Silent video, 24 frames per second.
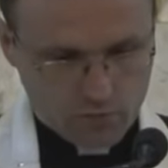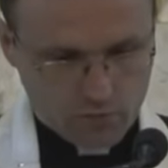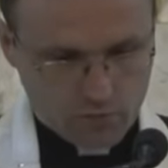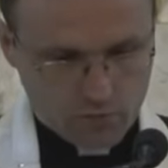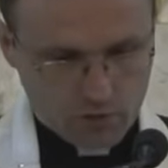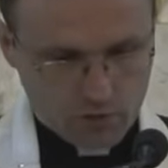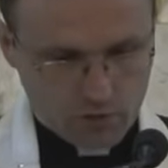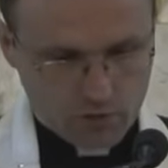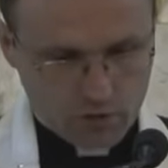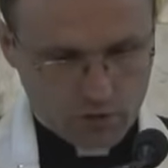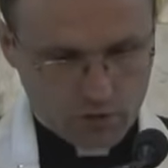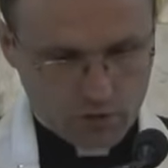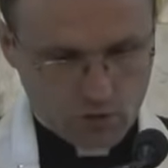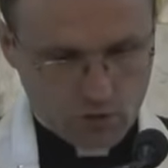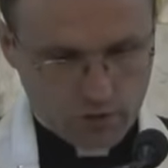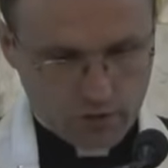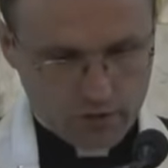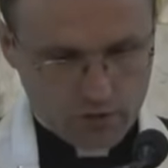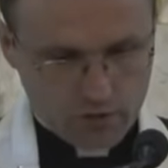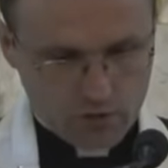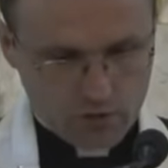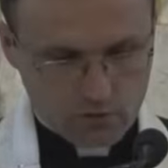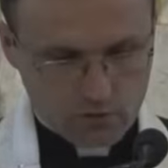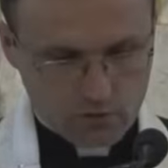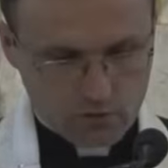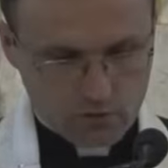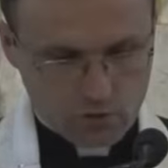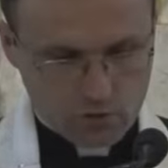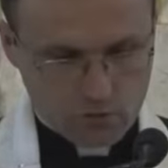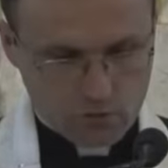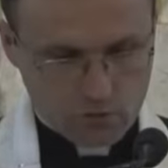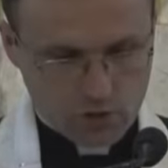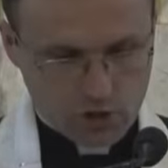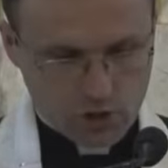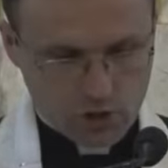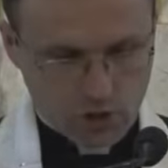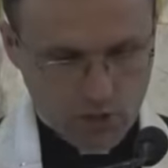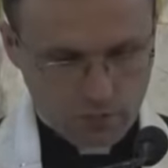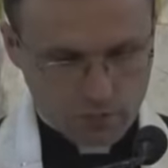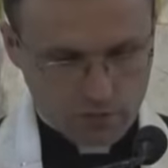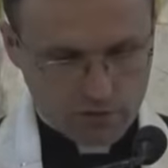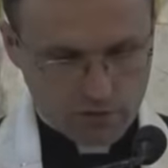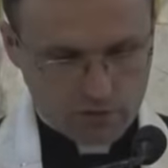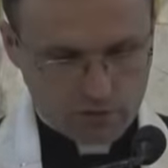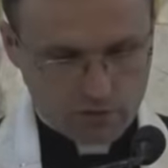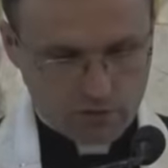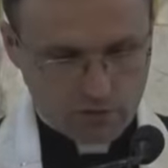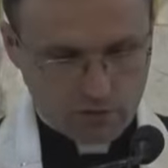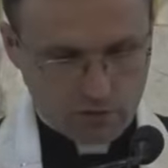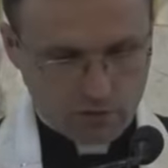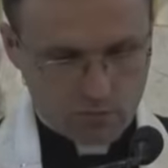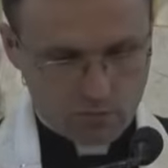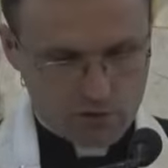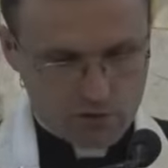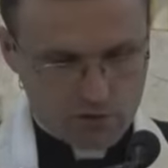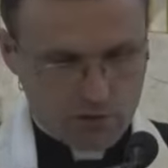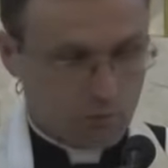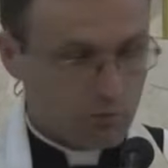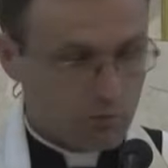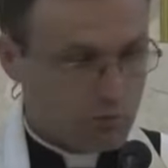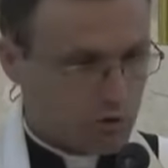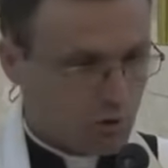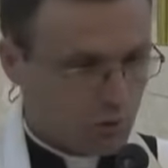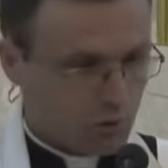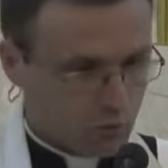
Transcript: Dlatego, kiedy rozmyślamy nad tajemnicami np.